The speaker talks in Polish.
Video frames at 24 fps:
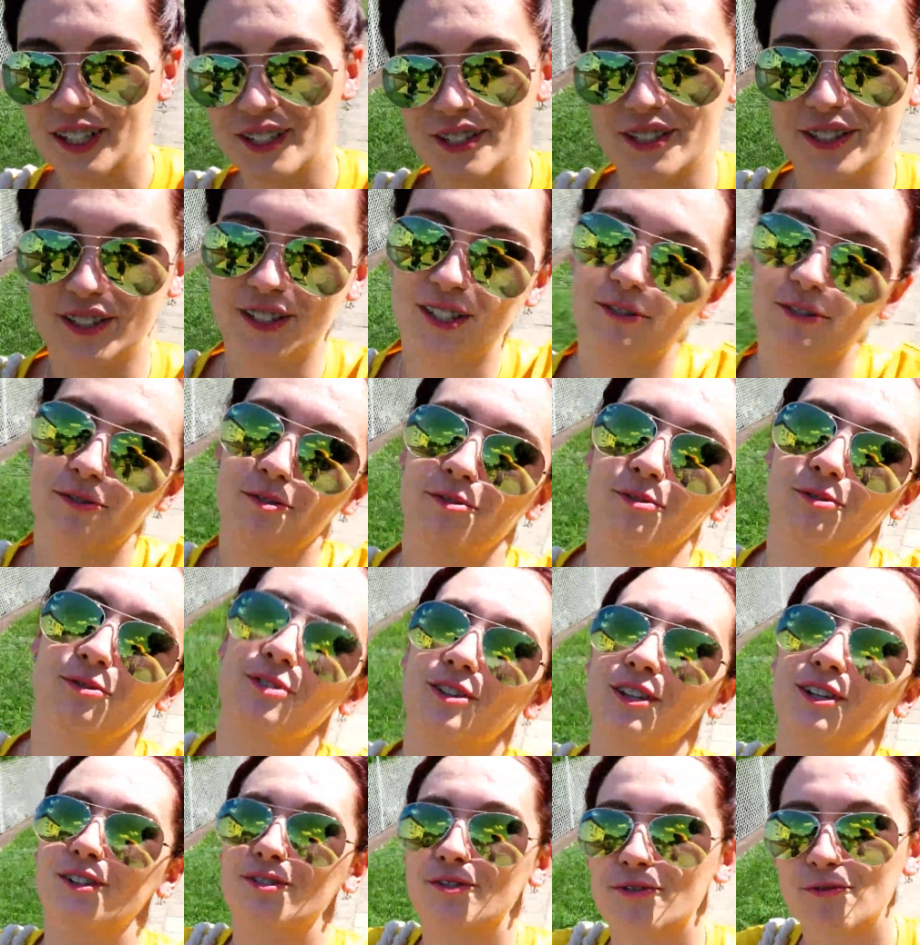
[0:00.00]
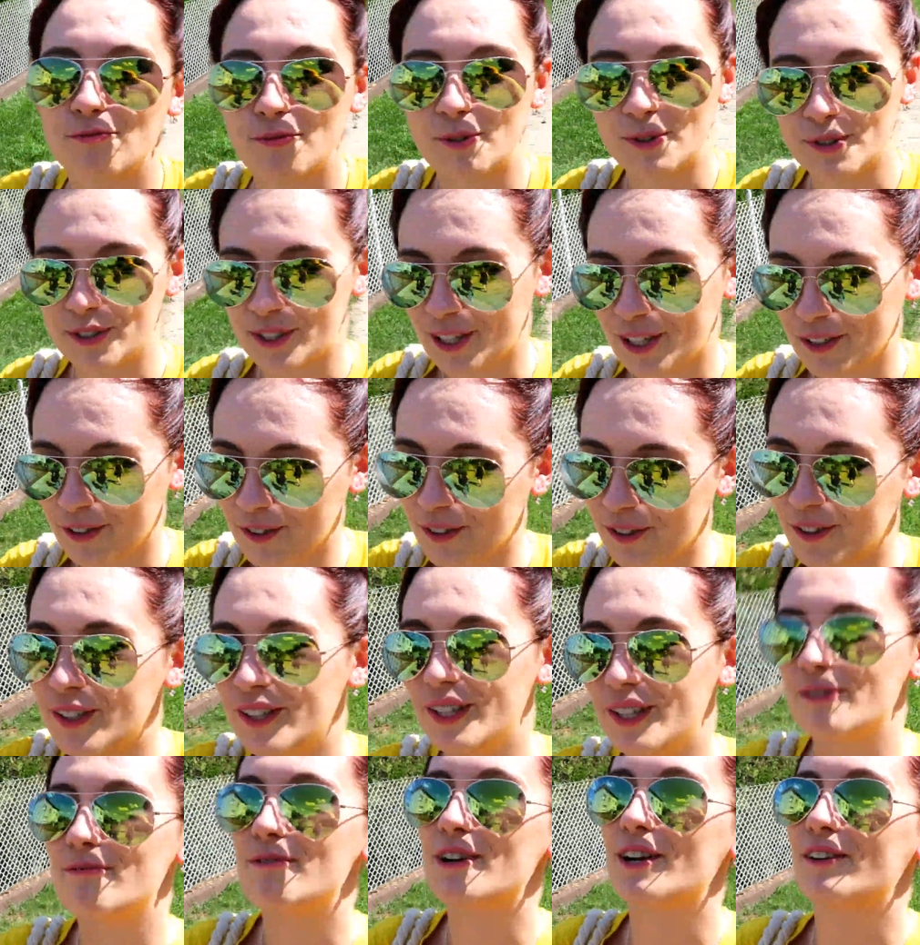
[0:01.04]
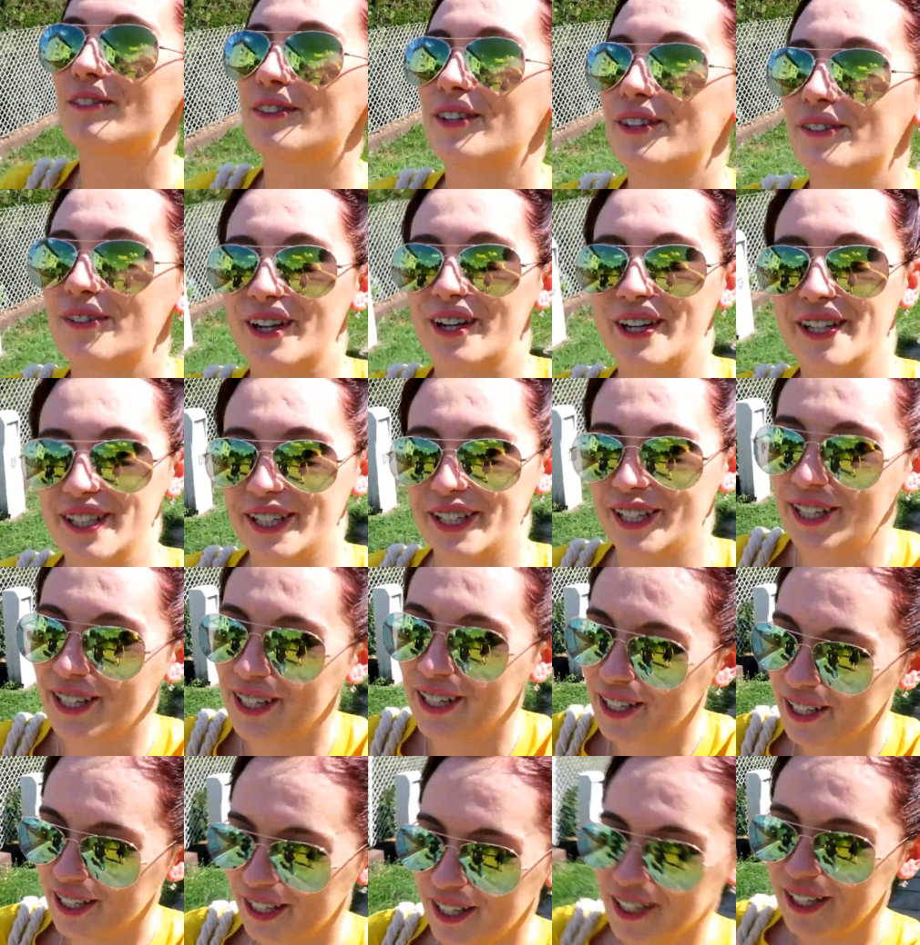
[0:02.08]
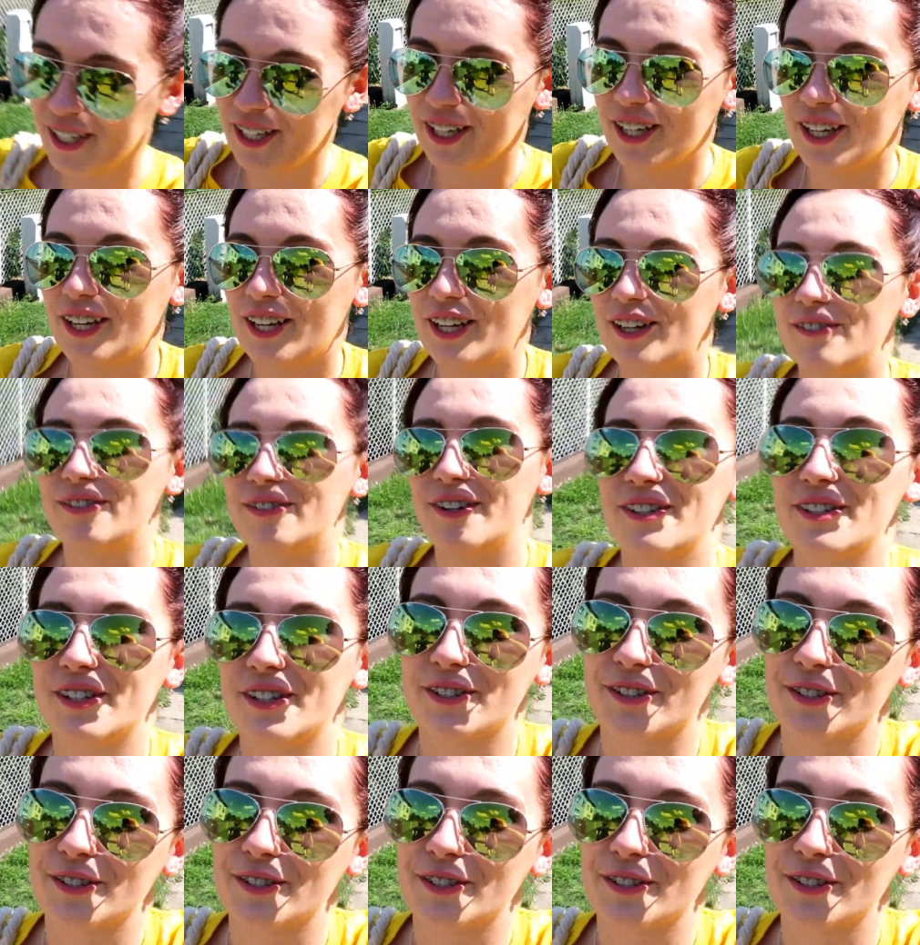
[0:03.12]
zgiełku, który jest w Poznaniu. Naprawdę fajnie. Fajnie